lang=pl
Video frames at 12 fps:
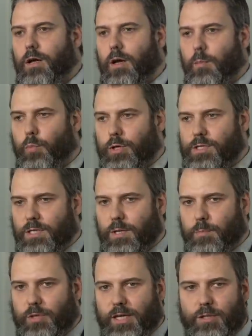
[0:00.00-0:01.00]
płacenia
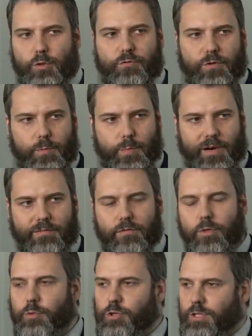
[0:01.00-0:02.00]
podatków i prawo
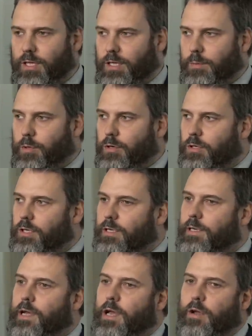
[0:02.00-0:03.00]
do posiadania broni.
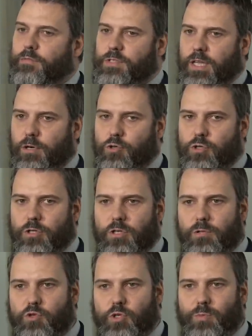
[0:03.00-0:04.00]
W
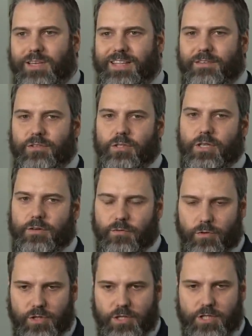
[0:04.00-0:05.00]
starożytnym Rzymie nawet
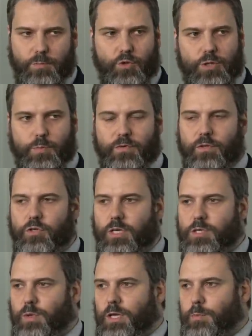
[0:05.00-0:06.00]
niewolnicy przez pewien
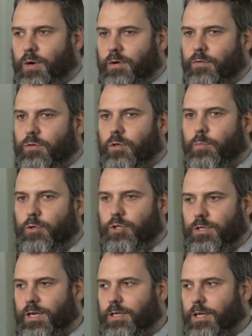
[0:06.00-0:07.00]
czas mieli prawo do
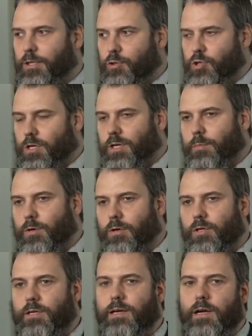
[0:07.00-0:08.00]
posiadania i noszenia
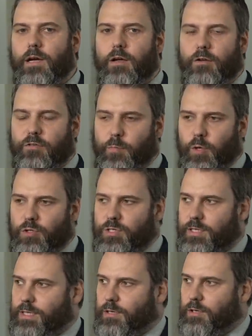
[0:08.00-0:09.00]
broni. W
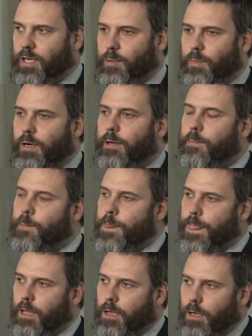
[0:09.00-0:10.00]
Polsce tego nie ma.
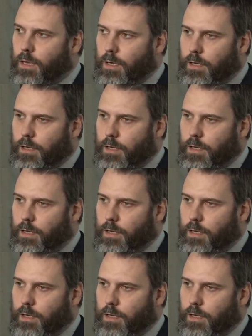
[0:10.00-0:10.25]
E,